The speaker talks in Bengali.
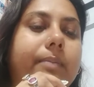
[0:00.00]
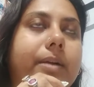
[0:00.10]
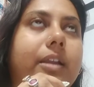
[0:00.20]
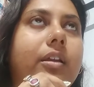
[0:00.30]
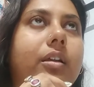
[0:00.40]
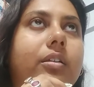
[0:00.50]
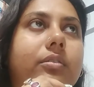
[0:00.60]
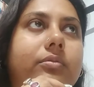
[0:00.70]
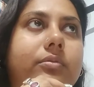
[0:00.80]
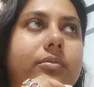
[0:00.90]
এবার
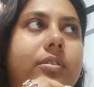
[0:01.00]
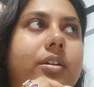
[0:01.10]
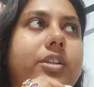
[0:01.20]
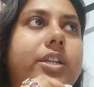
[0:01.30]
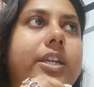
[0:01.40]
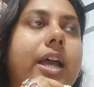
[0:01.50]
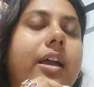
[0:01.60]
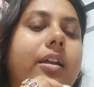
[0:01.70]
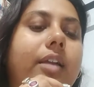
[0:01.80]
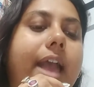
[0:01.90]
সেটা
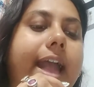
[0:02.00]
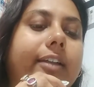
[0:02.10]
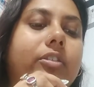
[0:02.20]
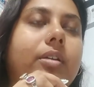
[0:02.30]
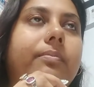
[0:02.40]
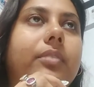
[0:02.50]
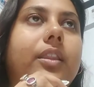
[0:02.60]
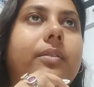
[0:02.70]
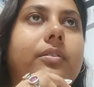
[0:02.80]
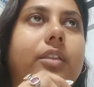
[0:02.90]
একদম
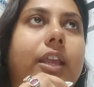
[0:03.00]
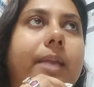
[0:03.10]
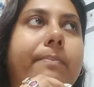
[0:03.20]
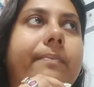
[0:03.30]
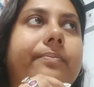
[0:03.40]
দিয়ে